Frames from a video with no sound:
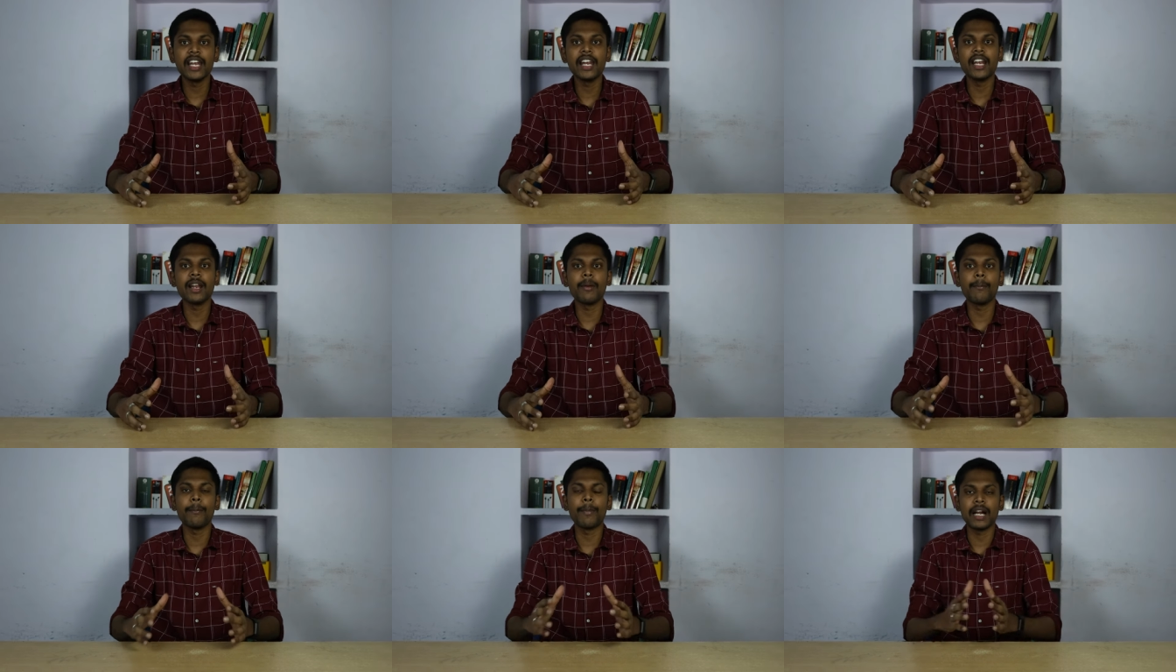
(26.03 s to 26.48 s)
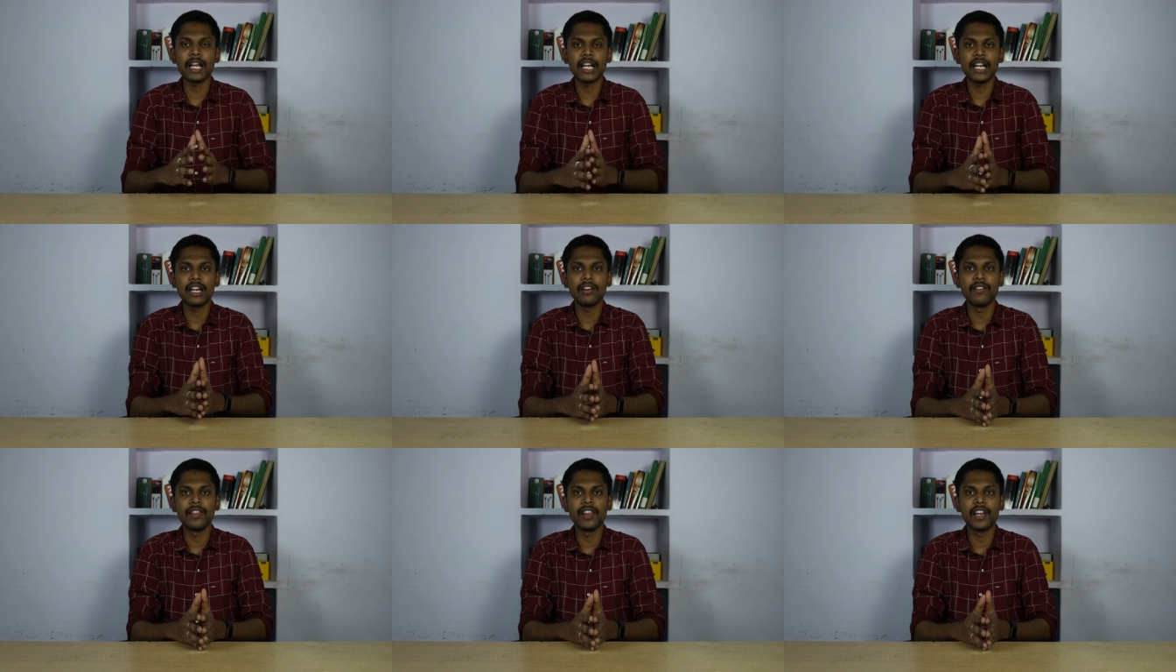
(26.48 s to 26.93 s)
என்னென்ன
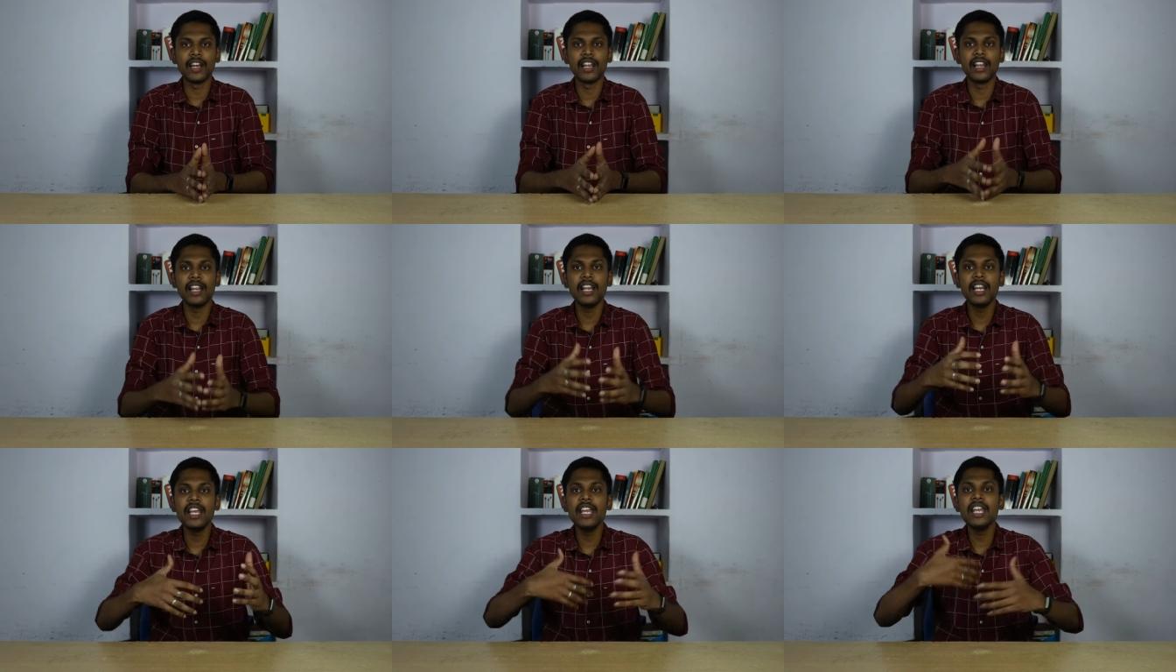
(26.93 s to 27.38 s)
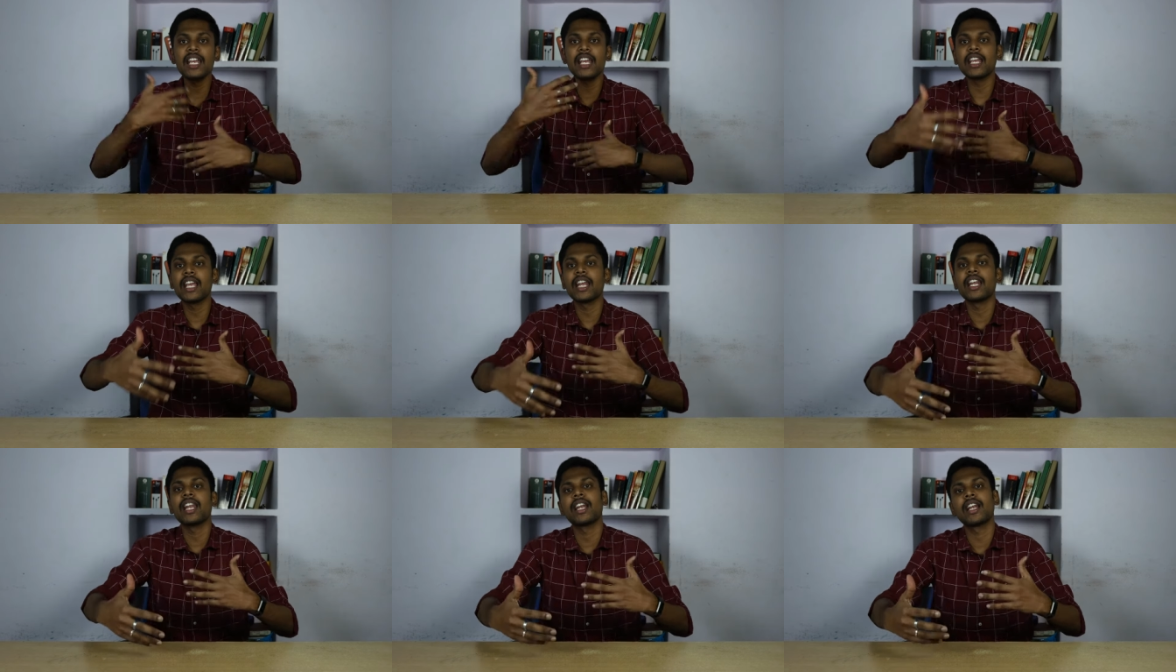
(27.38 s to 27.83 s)
படங்கள் வந்திருக்குது
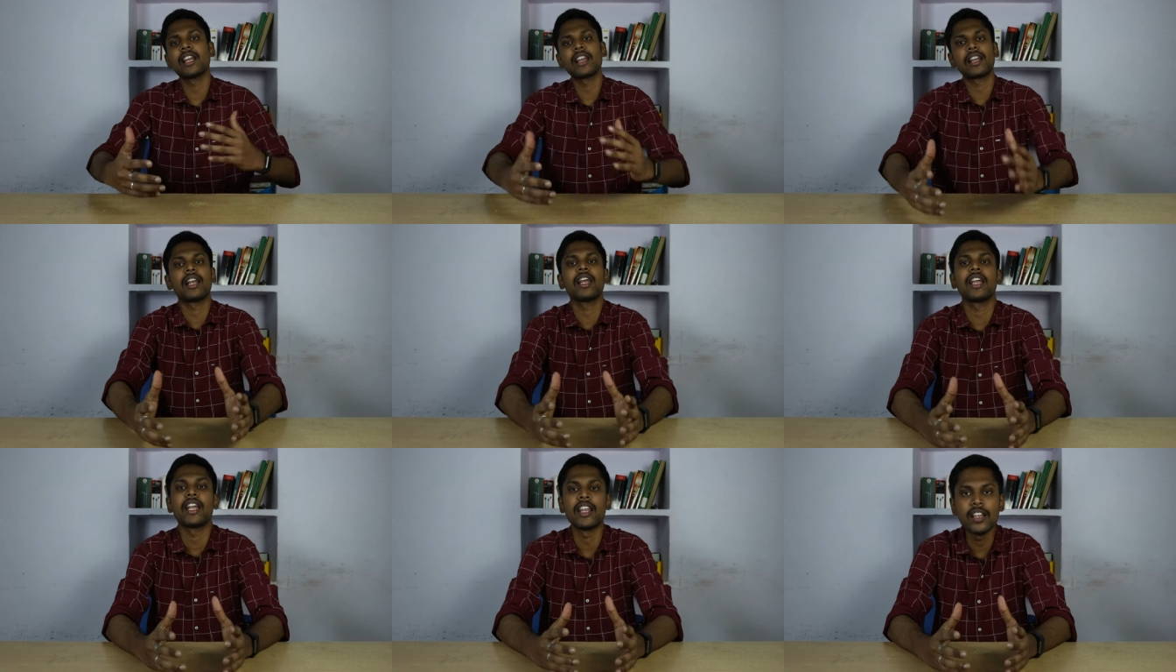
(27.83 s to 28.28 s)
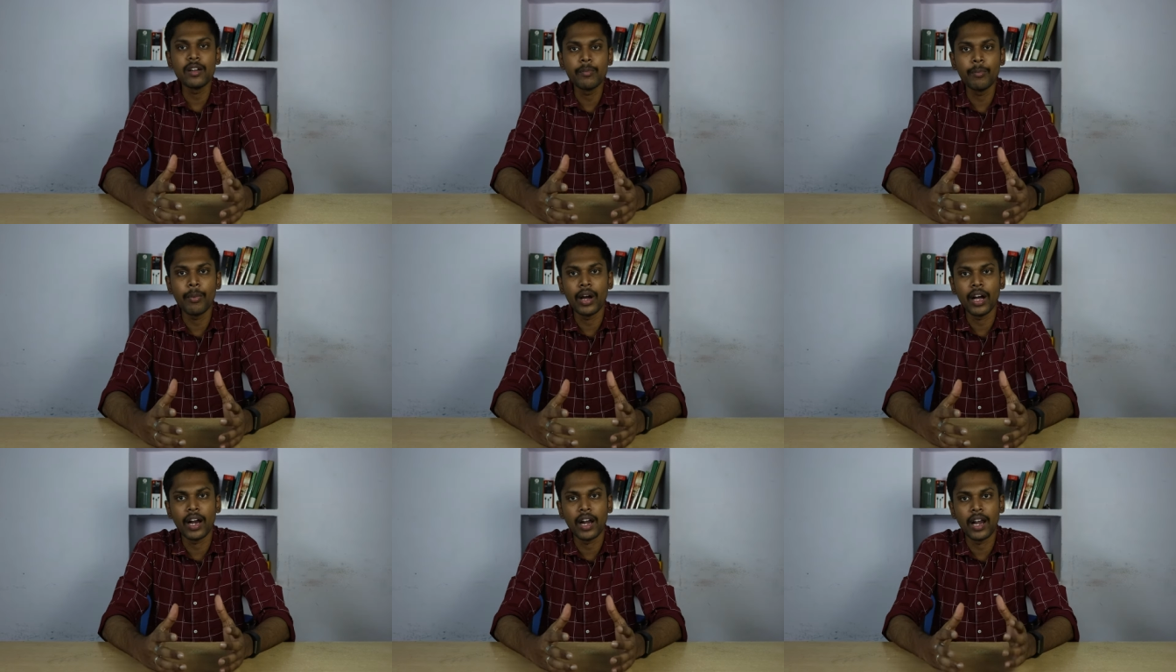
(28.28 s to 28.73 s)
நீங்கள் என்னென்னலாம்
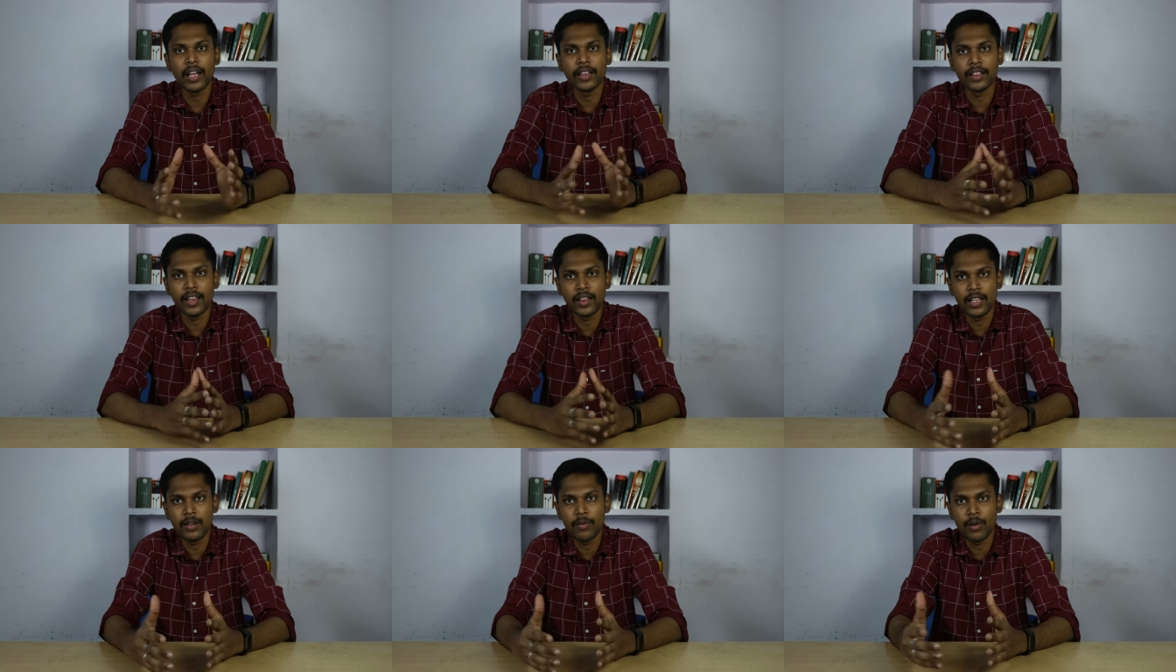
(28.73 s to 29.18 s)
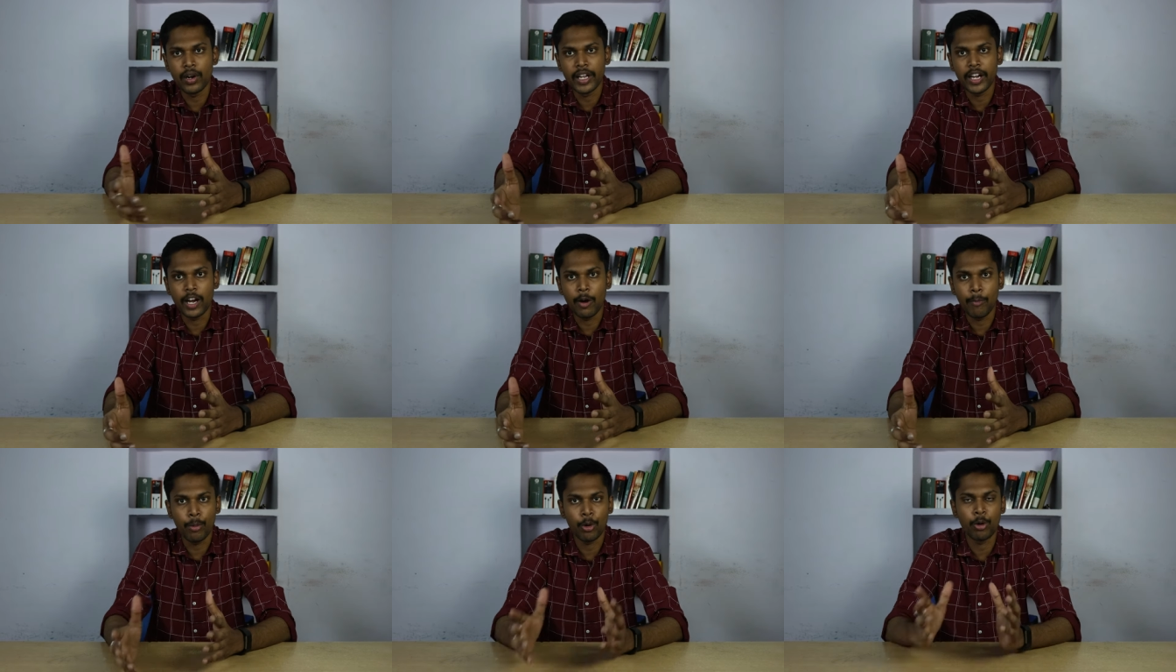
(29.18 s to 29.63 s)
எதிர்பார்க்கலாம் இந்த
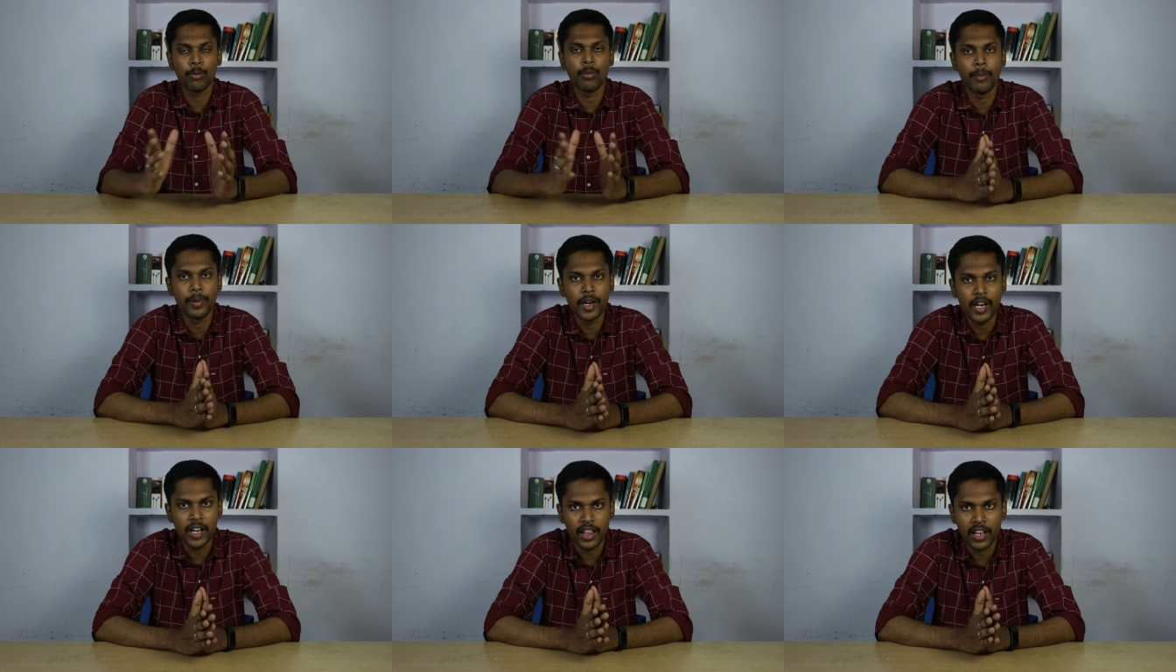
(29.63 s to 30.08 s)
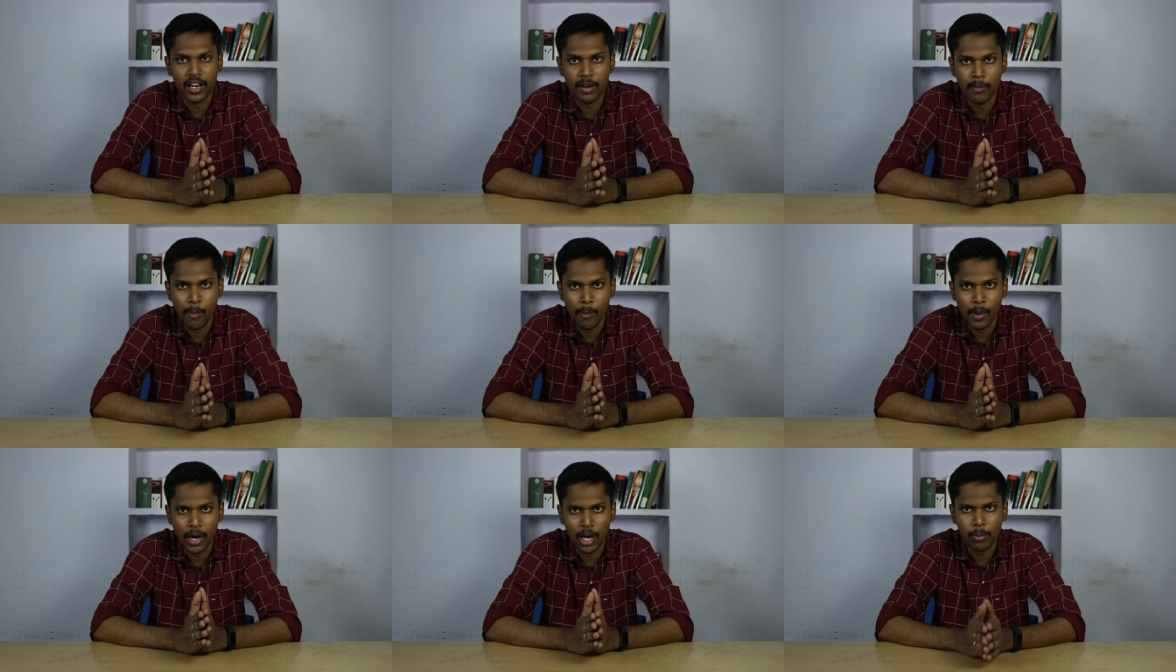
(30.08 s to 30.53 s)
தீபாவளிக்கு அப்புறம் அப்படின்றத
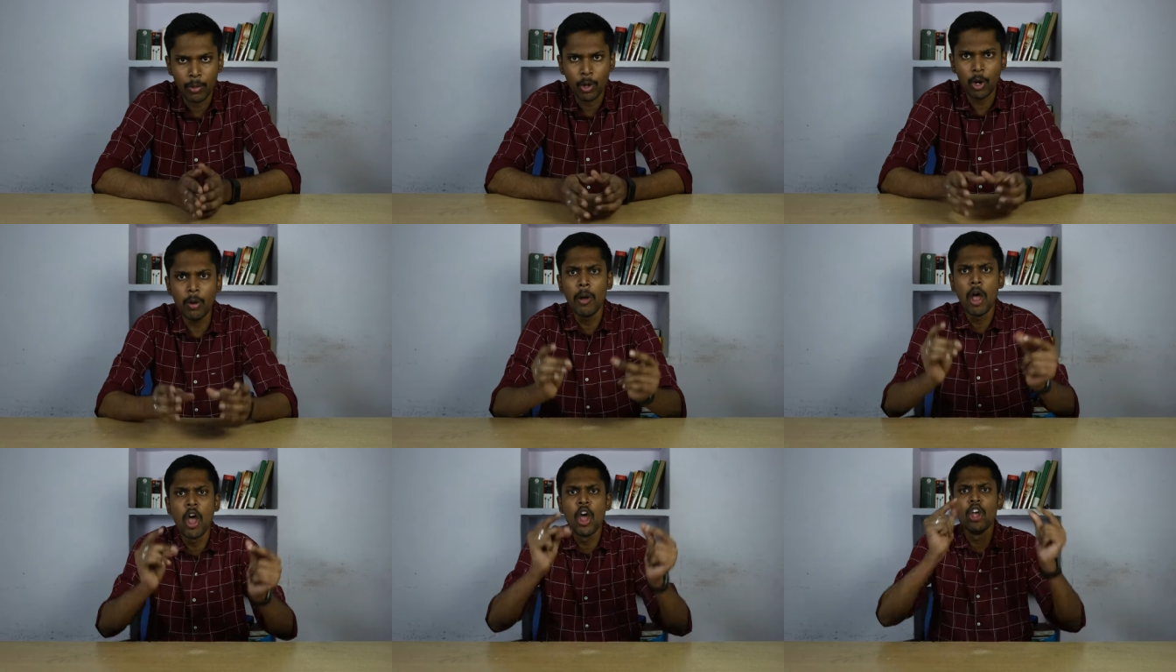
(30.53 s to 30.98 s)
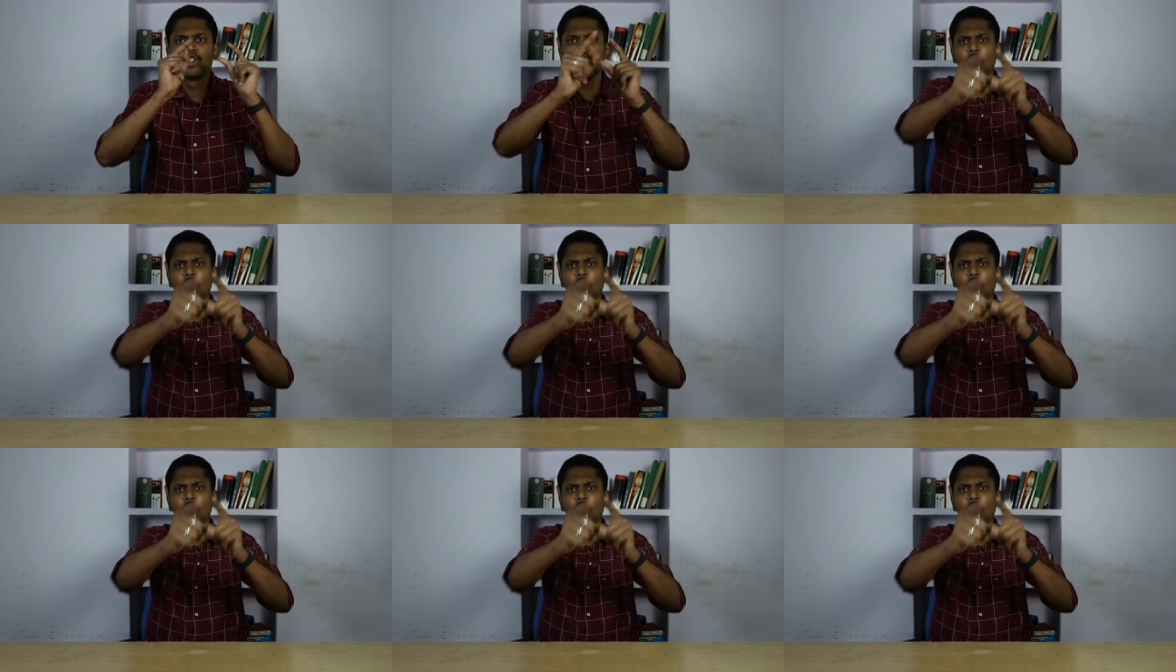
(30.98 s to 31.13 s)
நம்ம பார்க்க போகிறோம்